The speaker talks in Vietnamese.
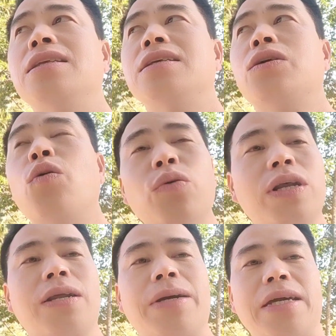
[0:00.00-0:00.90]
cũ
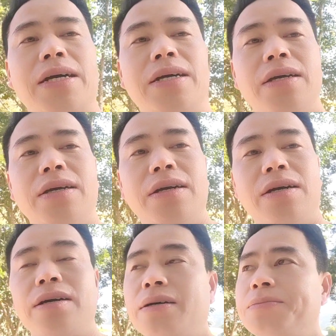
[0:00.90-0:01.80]
nào là mà giờ
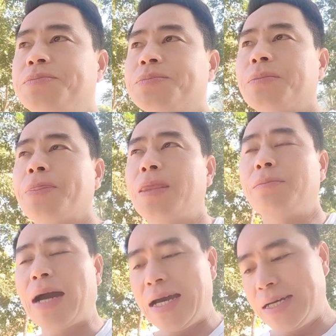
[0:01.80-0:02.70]
họ um,
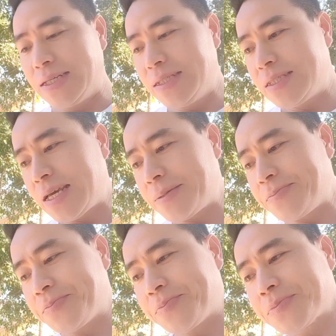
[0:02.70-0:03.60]
má hơi ứ chè
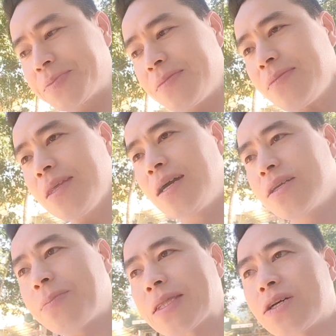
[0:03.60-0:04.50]
ở
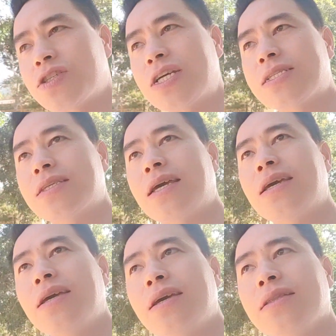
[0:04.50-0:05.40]
nhóm bị to xe xứ chè
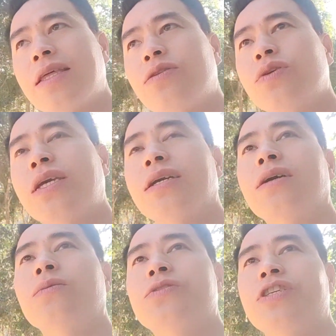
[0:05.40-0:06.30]
tê chúa dừng
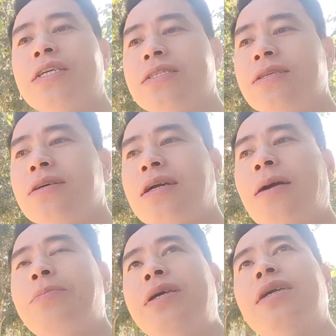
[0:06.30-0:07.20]
khổng sĩ cho
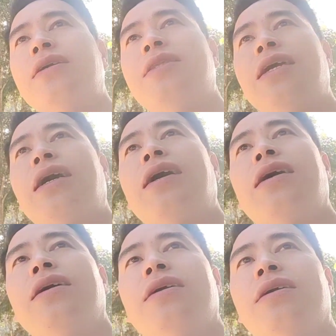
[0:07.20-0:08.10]
computer
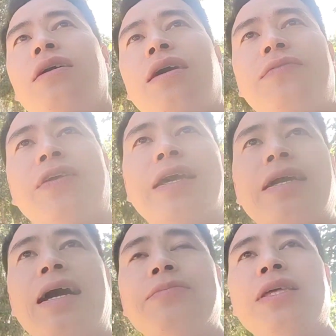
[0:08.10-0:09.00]
theo ở fly
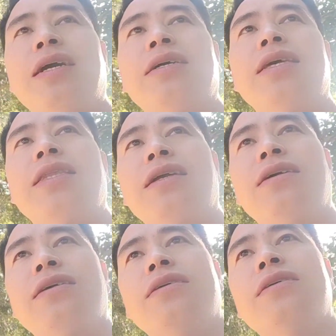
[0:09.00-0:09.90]
cam theo tên đó
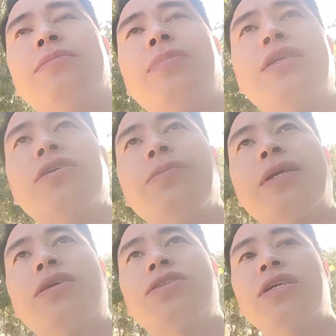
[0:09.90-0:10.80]
là bây giờ nhau bé
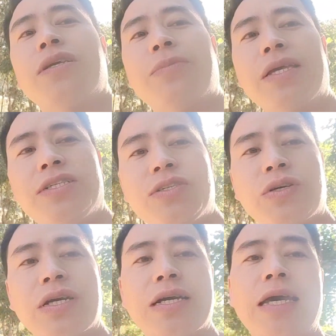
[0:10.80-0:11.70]
to xem là bé chỉ
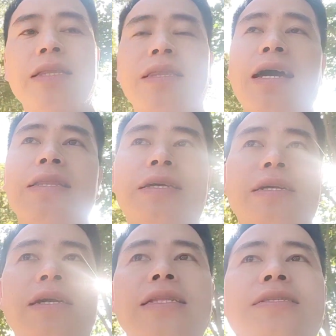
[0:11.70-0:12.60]
cho kênh thay thế
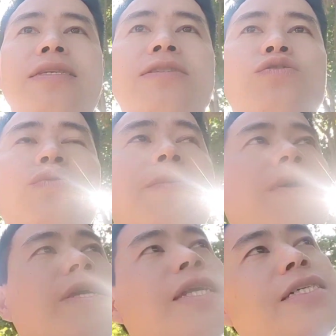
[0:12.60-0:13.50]
kênh sẽ chuồng
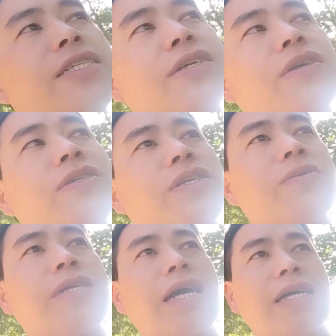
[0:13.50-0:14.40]
bỏ đi lại cho nhau
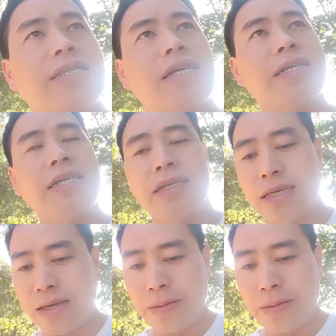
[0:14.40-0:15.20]
trong ra cho kỳ chứ